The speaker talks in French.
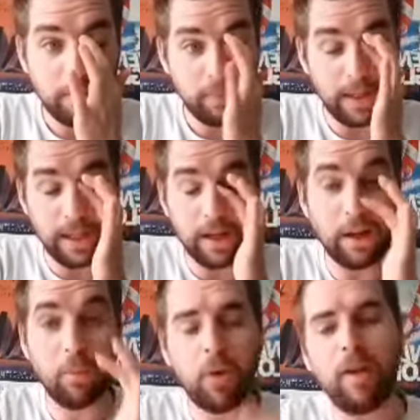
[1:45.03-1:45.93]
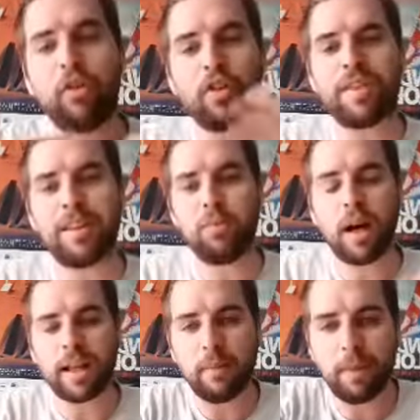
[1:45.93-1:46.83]
Mais euh, bon, il y a France
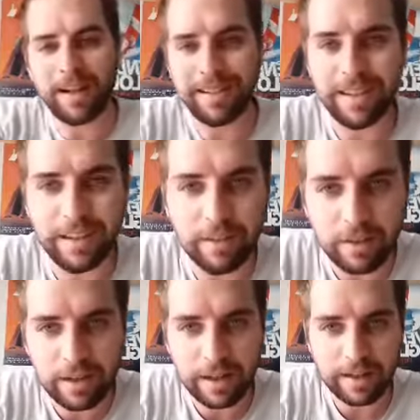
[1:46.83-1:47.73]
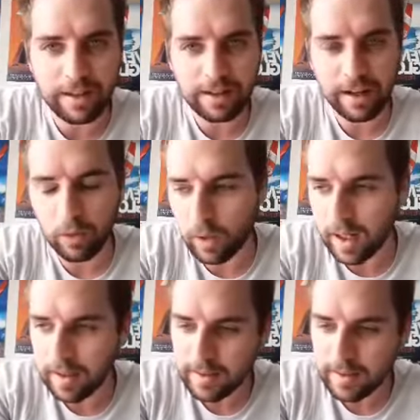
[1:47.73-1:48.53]
Espoir qui est parti euh, très très très loin,